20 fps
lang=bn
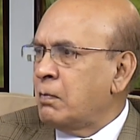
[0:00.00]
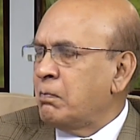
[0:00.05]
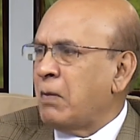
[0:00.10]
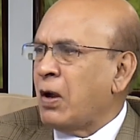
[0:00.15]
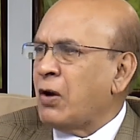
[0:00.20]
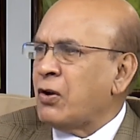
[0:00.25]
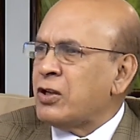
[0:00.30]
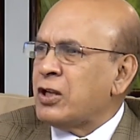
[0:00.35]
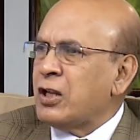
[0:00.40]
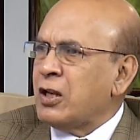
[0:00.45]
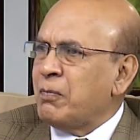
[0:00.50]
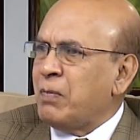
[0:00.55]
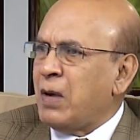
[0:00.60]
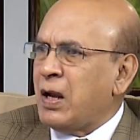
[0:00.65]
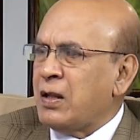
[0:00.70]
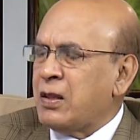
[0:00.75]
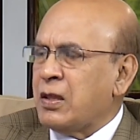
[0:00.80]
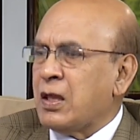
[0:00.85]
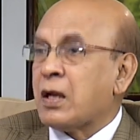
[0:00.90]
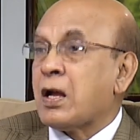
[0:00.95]
মানুষের
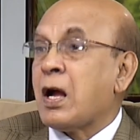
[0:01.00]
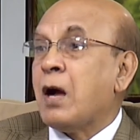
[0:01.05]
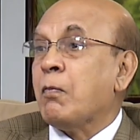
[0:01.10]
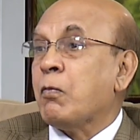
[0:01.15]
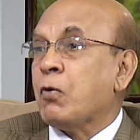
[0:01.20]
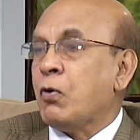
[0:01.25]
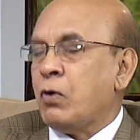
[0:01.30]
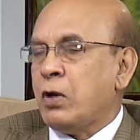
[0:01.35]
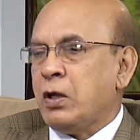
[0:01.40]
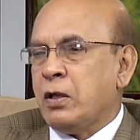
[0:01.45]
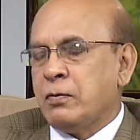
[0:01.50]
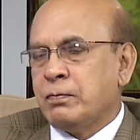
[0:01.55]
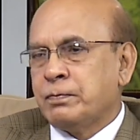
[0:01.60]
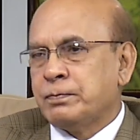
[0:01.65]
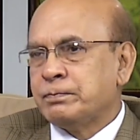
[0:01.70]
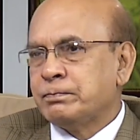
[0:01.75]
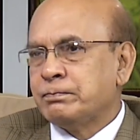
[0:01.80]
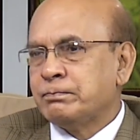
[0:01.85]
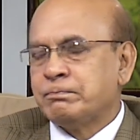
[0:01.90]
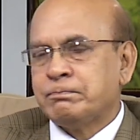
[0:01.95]
বাড়িতে কাম করি
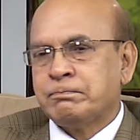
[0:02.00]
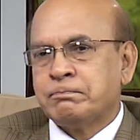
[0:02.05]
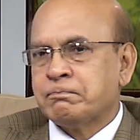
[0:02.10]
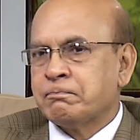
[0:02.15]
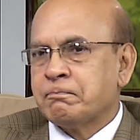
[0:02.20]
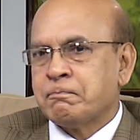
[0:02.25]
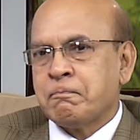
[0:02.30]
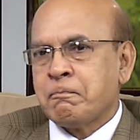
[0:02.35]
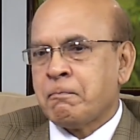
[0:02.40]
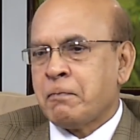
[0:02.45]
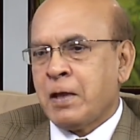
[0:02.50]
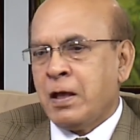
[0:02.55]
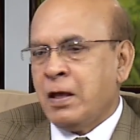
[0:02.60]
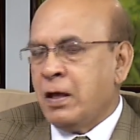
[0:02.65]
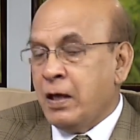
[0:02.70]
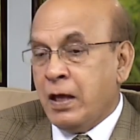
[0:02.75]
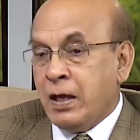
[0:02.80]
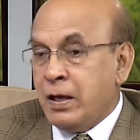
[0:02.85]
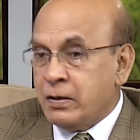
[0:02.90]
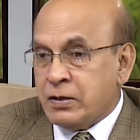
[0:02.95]

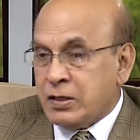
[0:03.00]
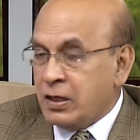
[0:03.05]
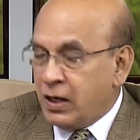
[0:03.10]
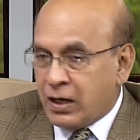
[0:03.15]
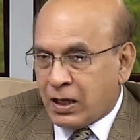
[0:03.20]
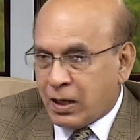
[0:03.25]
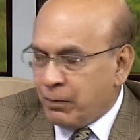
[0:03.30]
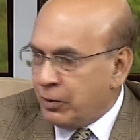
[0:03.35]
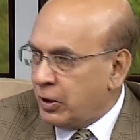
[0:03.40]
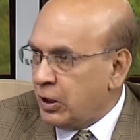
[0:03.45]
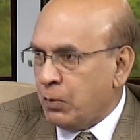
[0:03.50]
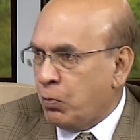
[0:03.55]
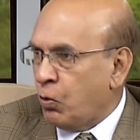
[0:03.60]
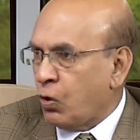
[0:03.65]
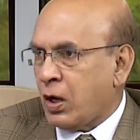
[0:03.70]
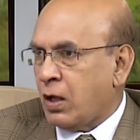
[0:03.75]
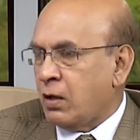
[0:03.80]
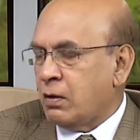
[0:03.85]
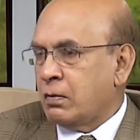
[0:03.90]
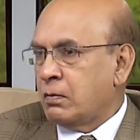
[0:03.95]
এই ছেলেকে আমি নিব
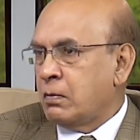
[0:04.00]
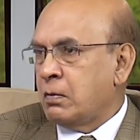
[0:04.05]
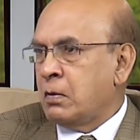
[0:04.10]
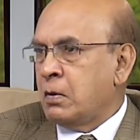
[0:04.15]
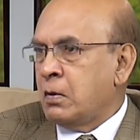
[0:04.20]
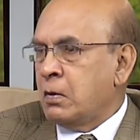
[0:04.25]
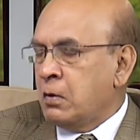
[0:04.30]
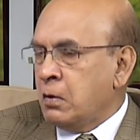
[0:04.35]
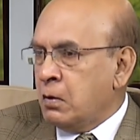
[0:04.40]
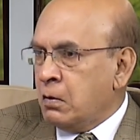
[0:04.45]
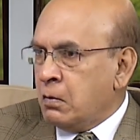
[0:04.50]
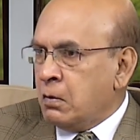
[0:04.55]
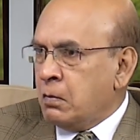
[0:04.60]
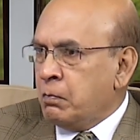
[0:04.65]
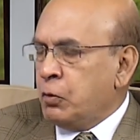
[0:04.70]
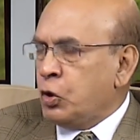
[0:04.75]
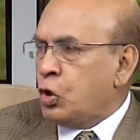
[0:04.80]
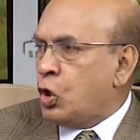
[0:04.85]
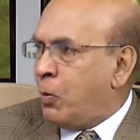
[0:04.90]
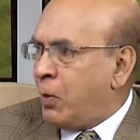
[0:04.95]
না
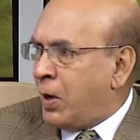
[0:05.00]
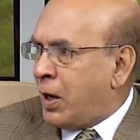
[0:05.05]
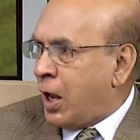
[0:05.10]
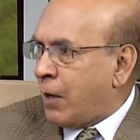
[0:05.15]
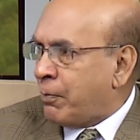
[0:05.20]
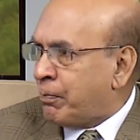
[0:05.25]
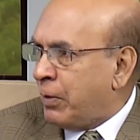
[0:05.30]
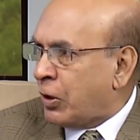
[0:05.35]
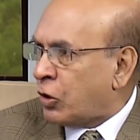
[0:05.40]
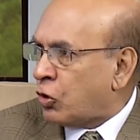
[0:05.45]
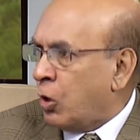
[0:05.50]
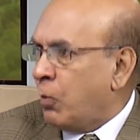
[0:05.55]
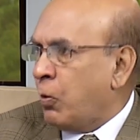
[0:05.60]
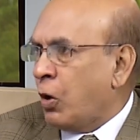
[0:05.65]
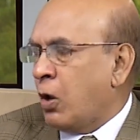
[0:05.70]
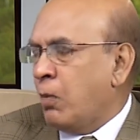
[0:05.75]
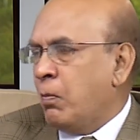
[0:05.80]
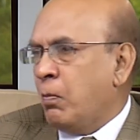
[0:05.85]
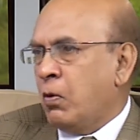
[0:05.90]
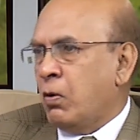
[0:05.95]
বিধবার একমাত্র
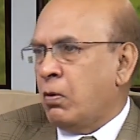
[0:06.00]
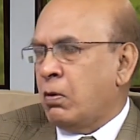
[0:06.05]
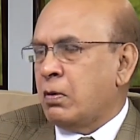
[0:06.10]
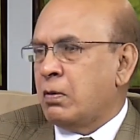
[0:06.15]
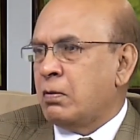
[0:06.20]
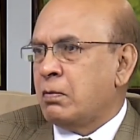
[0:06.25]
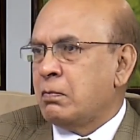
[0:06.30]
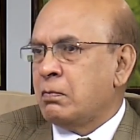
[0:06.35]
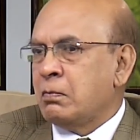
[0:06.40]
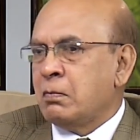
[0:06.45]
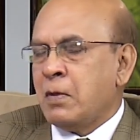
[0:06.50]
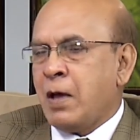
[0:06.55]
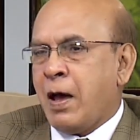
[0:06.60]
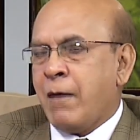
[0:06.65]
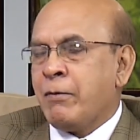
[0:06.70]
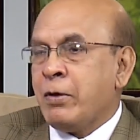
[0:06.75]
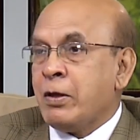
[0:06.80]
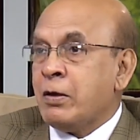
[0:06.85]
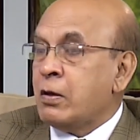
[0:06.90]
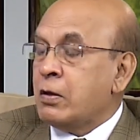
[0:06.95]
অবলম্বন
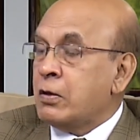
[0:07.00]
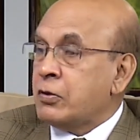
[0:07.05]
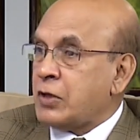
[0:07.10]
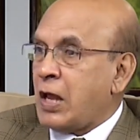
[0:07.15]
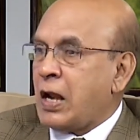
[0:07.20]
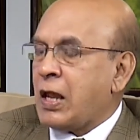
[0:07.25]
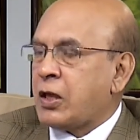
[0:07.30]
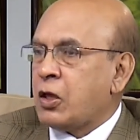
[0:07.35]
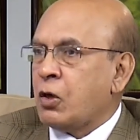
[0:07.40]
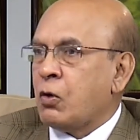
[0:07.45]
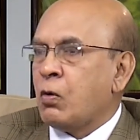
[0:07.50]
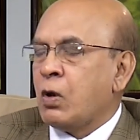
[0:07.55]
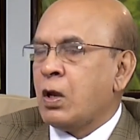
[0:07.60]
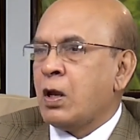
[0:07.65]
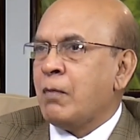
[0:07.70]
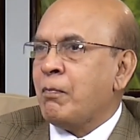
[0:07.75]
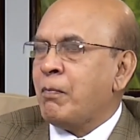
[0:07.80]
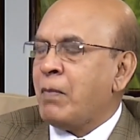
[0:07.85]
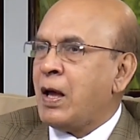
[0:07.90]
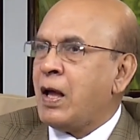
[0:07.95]
আমি চালাকি
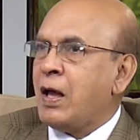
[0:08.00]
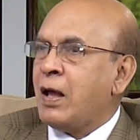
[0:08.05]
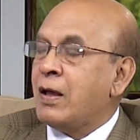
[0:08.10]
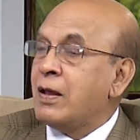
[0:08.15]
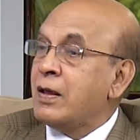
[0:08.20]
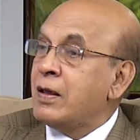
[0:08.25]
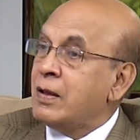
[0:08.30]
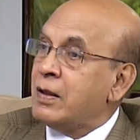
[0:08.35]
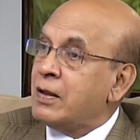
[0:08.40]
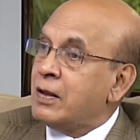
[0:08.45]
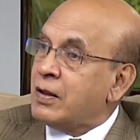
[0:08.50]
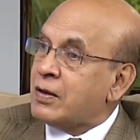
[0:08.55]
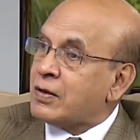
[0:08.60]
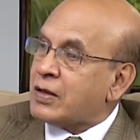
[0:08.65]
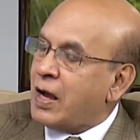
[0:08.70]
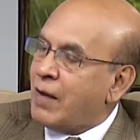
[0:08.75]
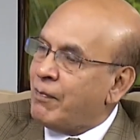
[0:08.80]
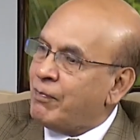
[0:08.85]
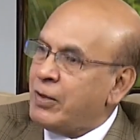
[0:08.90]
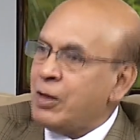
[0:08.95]
করলাম মা
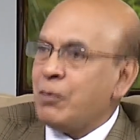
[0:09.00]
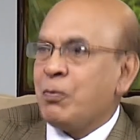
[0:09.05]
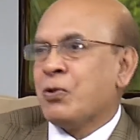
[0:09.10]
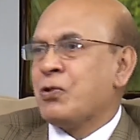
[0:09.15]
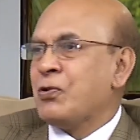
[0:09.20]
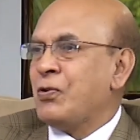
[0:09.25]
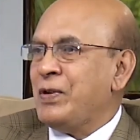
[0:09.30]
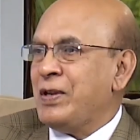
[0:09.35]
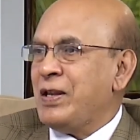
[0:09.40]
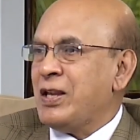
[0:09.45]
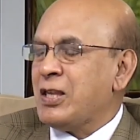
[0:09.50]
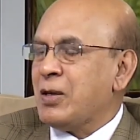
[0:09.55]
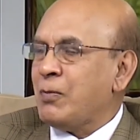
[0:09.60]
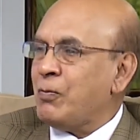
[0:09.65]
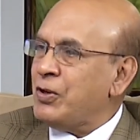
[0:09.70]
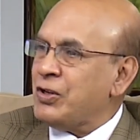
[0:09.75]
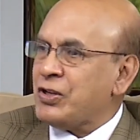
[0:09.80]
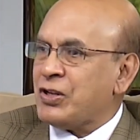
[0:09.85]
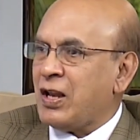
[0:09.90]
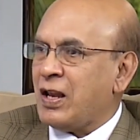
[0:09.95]
সামনের বছর নিয়ে যাবো
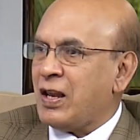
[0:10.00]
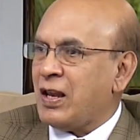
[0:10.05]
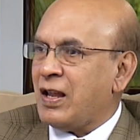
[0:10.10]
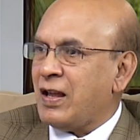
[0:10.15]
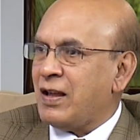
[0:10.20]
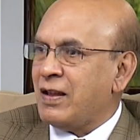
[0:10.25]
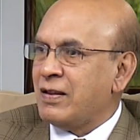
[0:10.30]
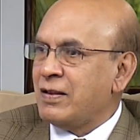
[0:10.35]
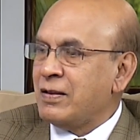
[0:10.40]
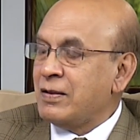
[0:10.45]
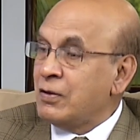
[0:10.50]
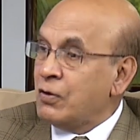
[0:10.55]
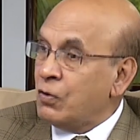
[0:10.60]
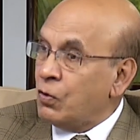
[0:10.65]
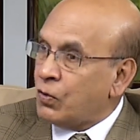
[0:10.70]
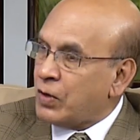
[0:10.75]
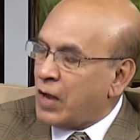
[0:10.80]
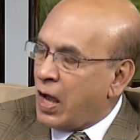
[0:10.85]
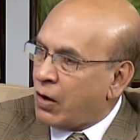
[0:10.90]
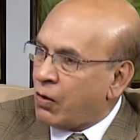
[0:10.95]
ইনশাল্লাহ
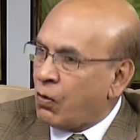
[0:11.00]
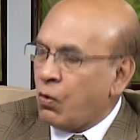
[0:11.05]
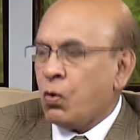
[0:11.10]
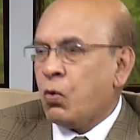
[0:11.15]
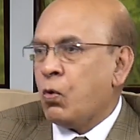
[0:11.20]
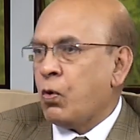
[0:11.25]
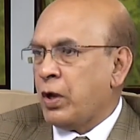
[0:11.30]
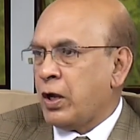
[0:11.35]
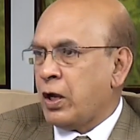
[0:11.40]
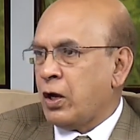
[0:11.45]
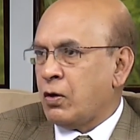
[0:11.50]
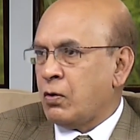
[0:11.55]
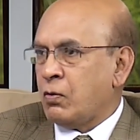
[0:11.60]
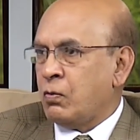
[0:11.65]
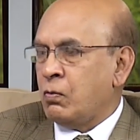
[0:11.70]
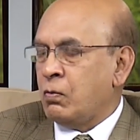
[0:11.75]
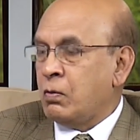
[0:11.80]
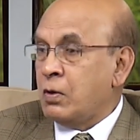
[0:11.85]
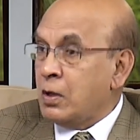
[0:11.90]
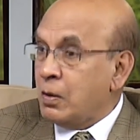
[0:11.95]
ডাঙ্গর হোক একটু
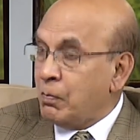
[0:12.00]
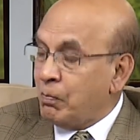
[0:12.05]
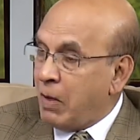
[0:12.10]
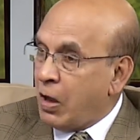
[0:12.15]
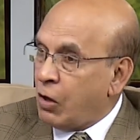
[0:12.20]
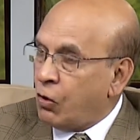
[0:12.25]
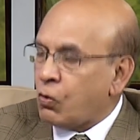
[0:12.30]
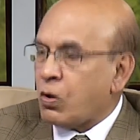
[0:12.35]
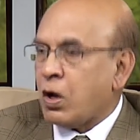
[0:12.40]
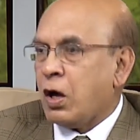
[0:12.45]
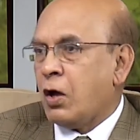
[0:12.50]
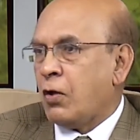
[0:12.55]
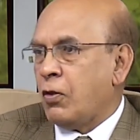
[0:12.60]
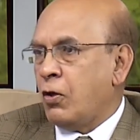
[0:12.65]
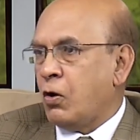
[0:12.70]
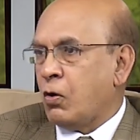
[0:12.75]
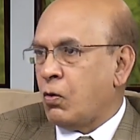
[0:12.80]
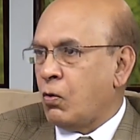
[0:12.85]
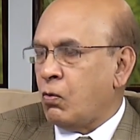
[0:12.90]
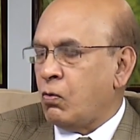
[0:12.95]
ভালো খাওয়া
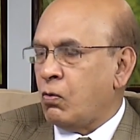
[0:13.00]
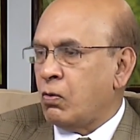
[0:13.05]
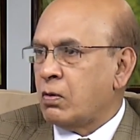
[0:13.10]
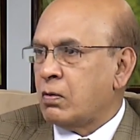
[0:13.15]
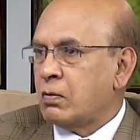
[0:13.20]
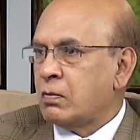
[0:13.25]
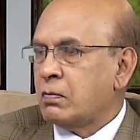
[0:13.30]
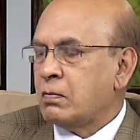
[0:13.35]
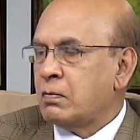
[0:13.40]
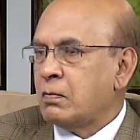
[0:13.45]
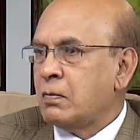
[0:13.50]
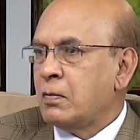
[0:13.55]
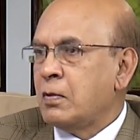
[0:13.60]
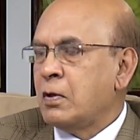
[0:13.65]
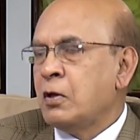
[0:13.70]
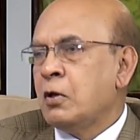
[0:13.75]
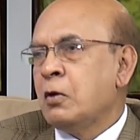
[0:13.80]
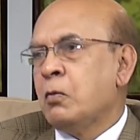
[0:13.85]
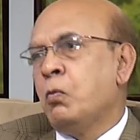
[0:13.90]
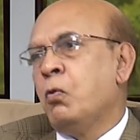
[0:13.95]
দাওয়া করুক
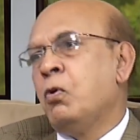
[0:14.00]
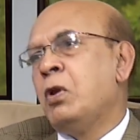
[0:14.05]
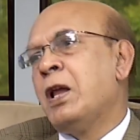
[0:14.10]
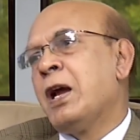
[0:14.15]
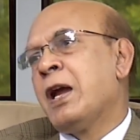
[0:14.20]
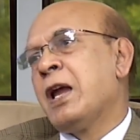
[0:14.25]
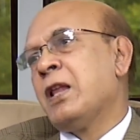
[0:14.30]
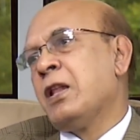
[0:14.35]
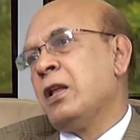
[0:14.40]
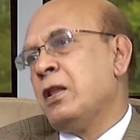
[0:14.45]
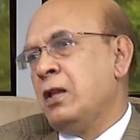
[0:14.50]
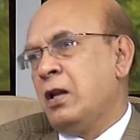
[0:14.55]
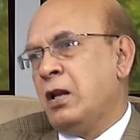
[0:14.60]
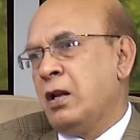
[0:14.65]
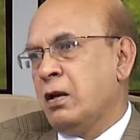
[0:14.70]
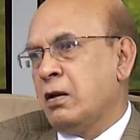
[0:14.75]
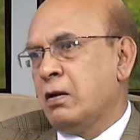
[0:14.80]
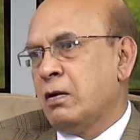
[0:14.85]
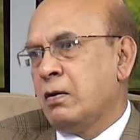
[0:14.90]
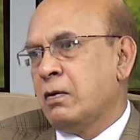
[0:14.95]
মহিলা কেঁদে
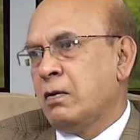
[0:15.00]
দিলেন